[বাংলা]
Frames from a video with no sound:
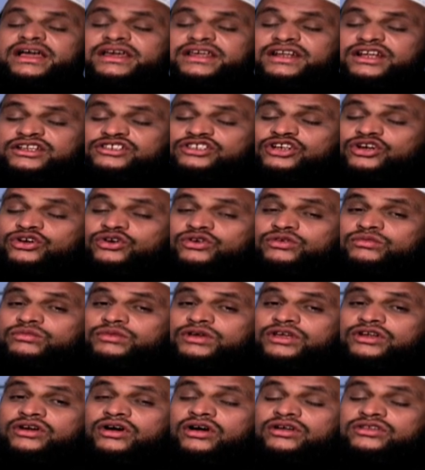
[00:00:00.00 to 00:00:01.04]
বাহিরে যখন
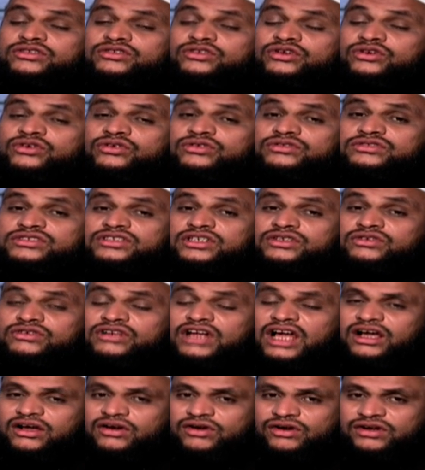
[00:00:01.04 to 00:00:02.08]
বের হন তখন যেন
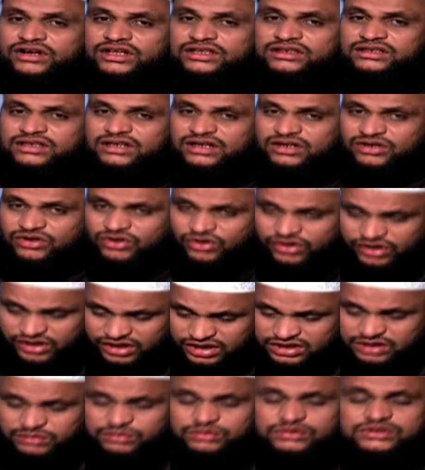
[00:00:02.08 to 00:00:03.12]
না করেন তারা
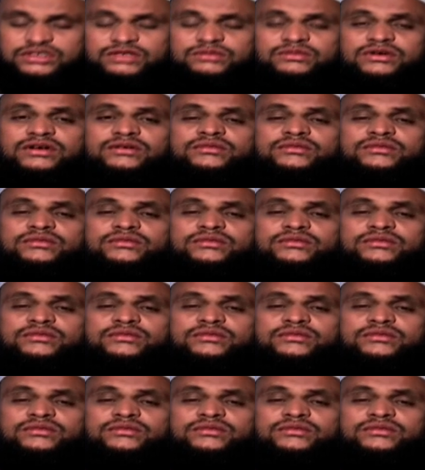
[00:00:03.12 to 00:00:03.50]
ঘরে এটা পড়তে